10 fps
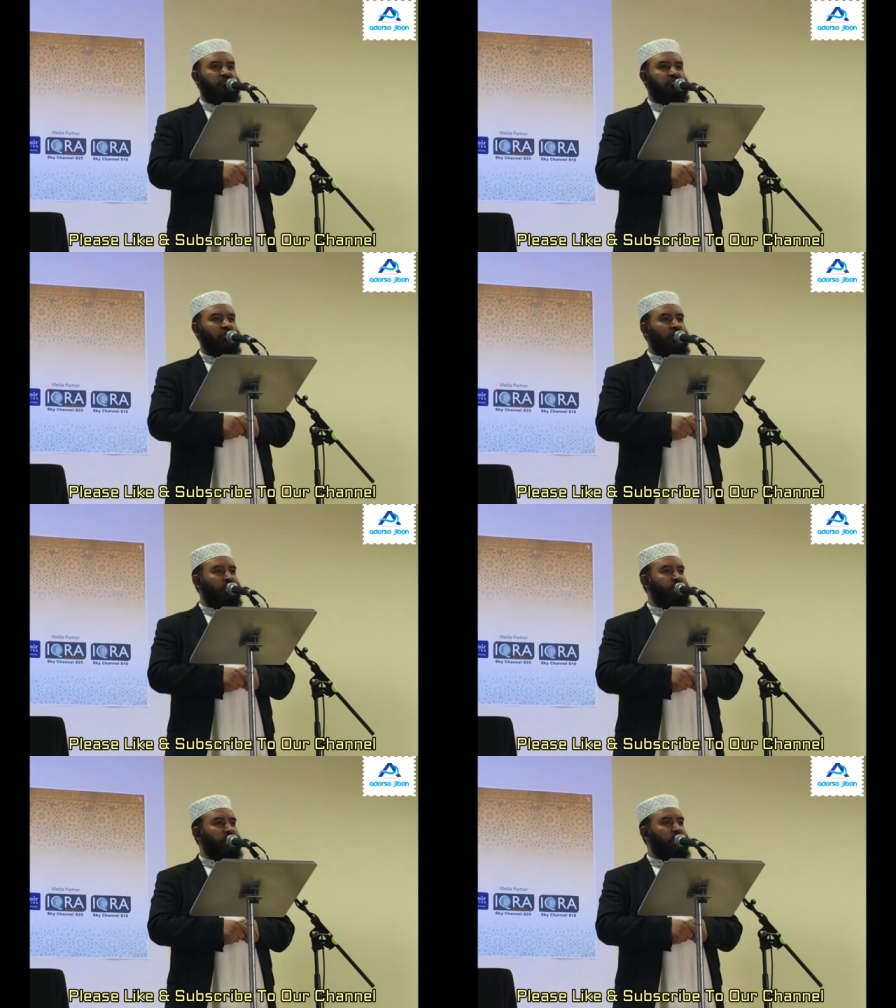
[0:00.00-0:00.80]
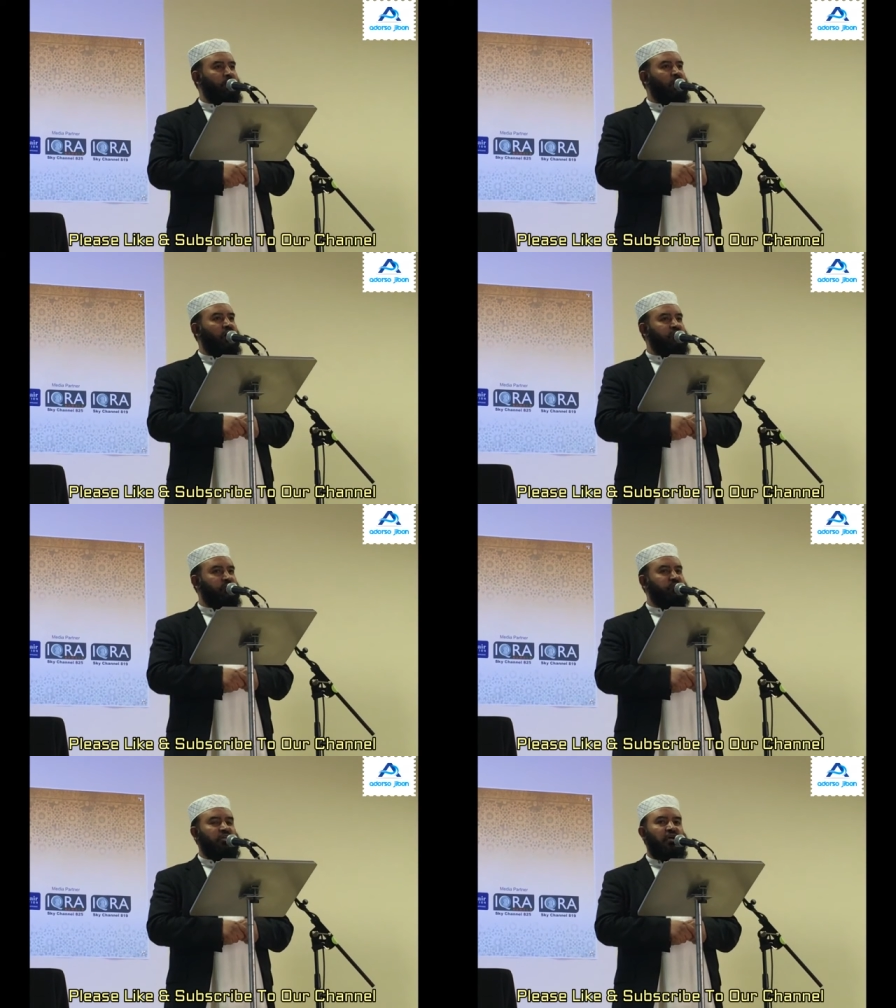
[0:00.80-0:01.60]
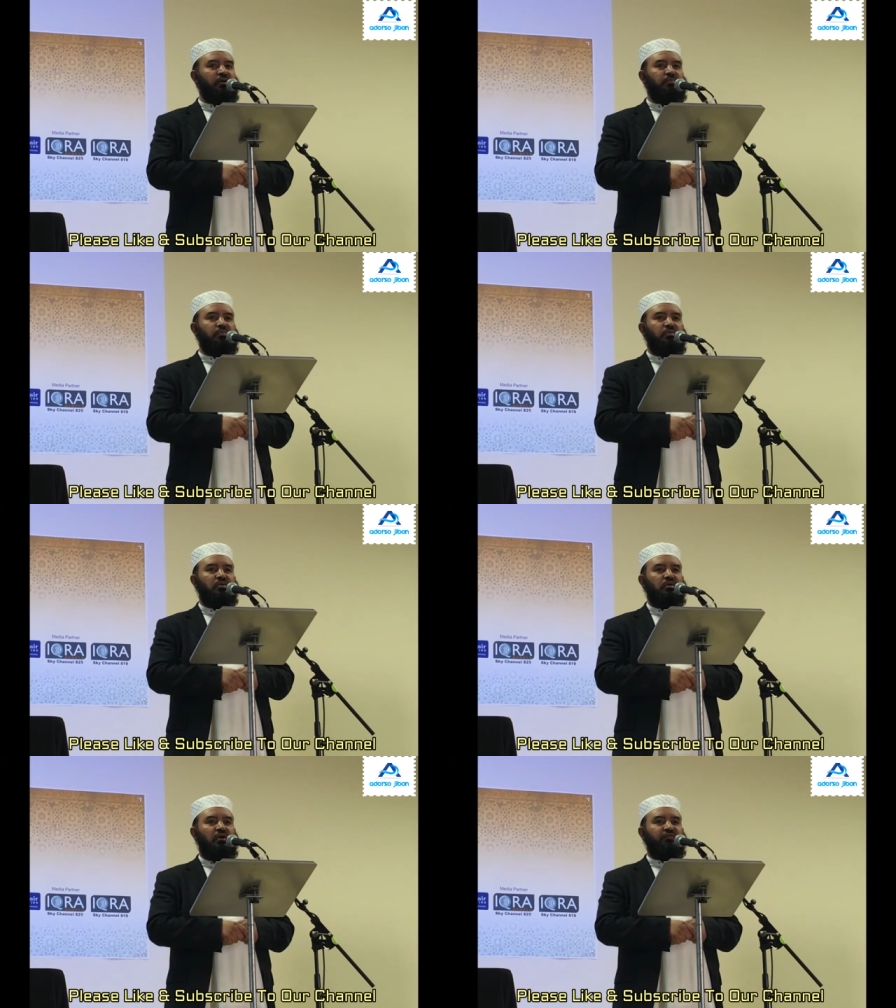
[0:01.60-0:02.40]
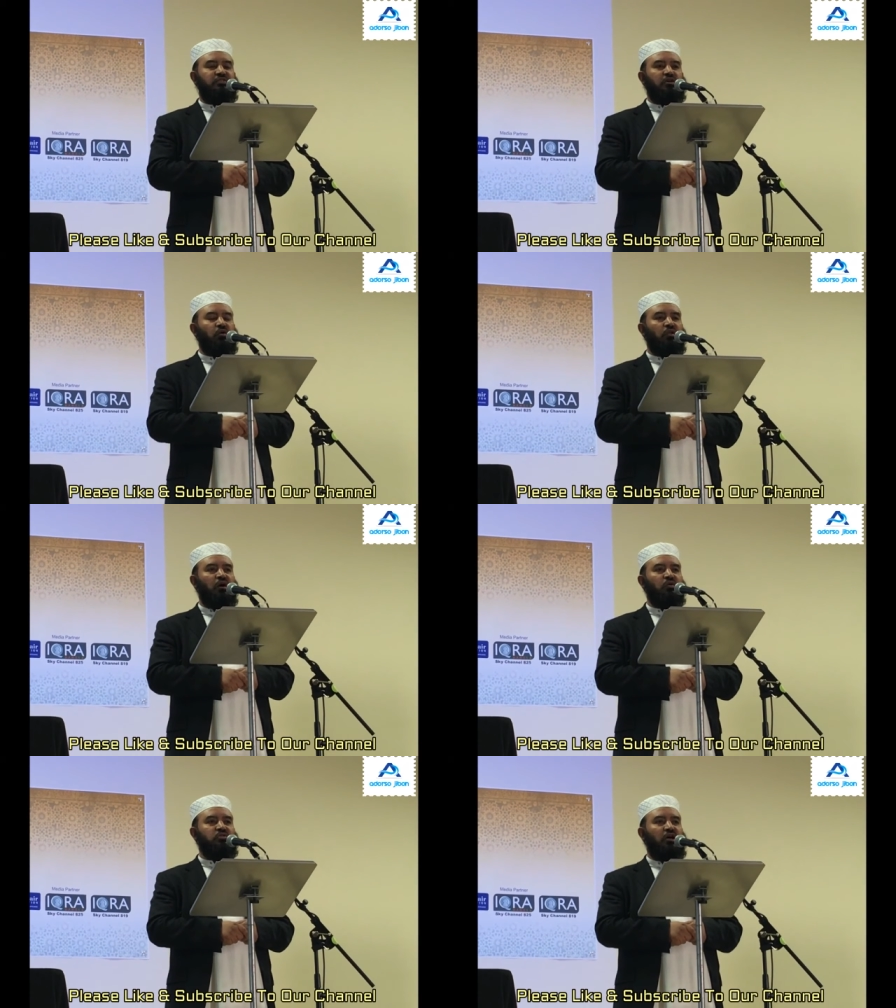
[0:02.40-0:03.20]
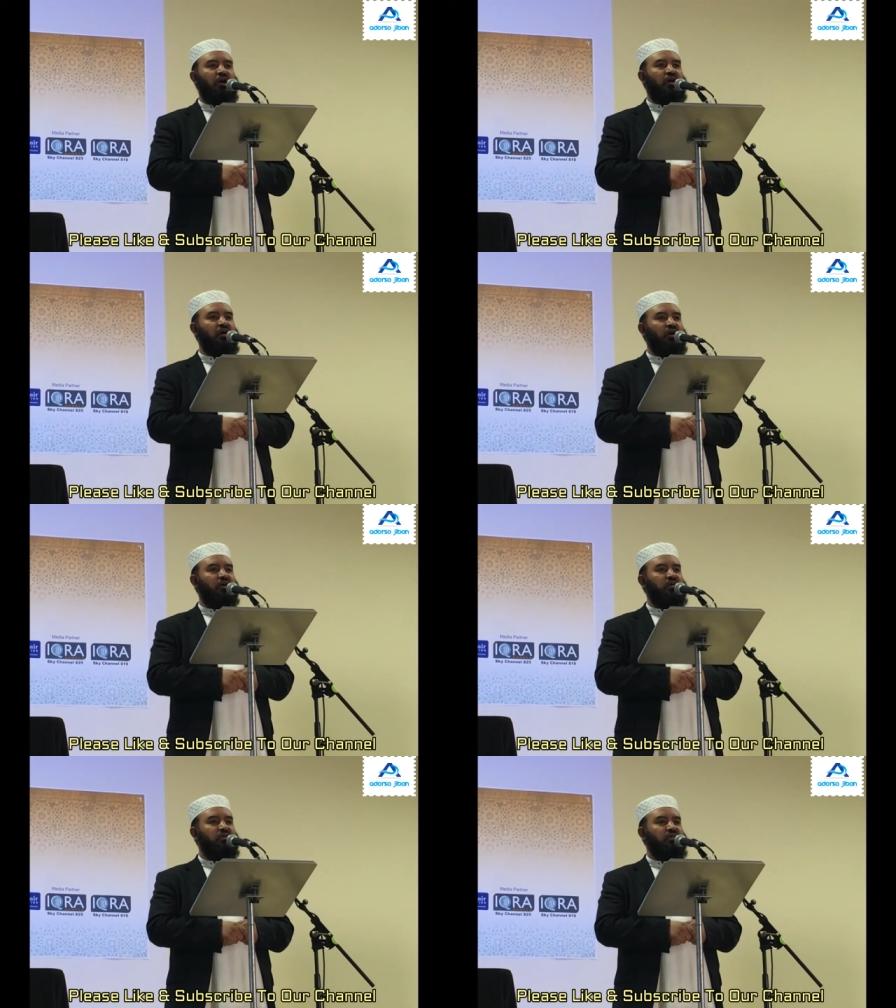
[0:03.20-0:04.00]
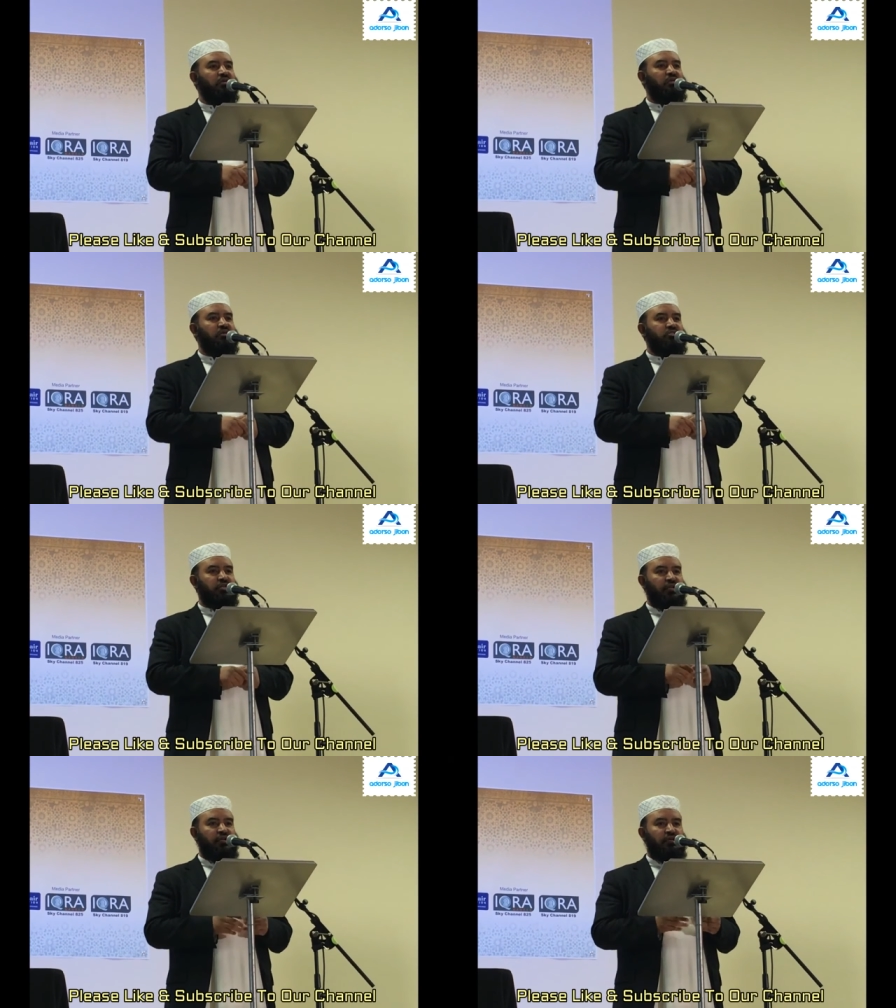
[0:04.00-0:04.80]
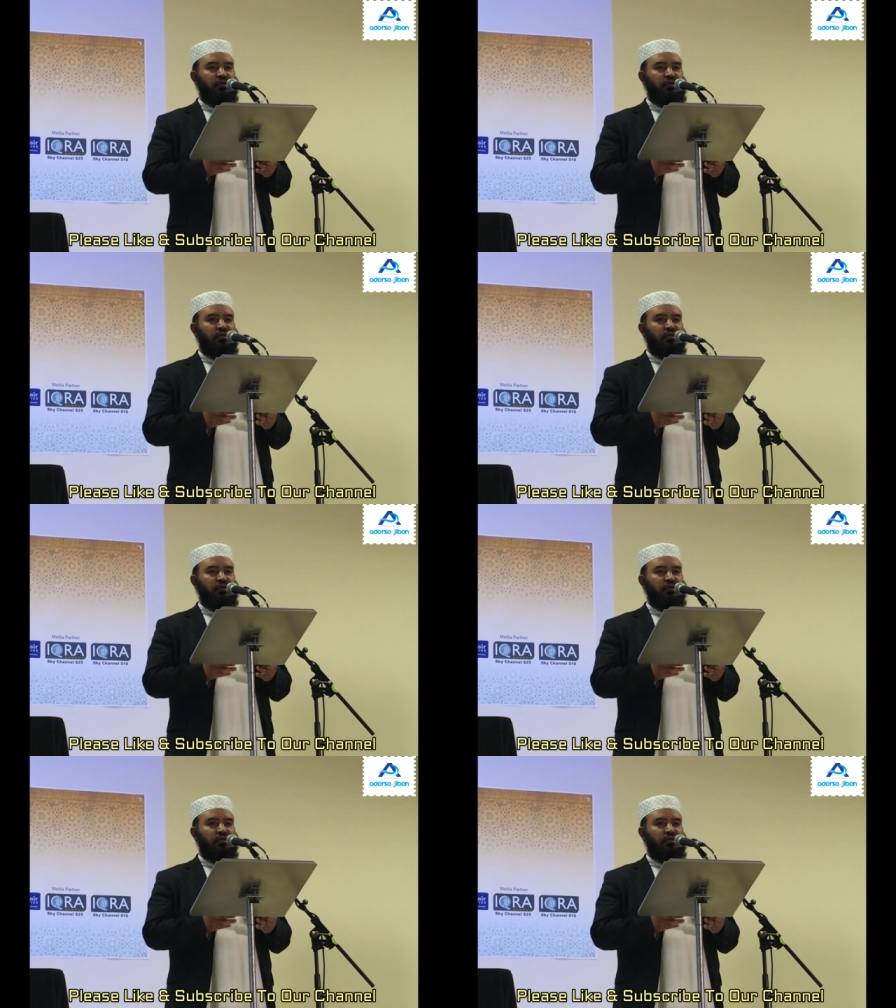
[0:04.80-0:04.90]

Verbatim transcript: জনাব ইমাম কাসিম সাহেব হাফিজাহুল্লাহ তালা যিনি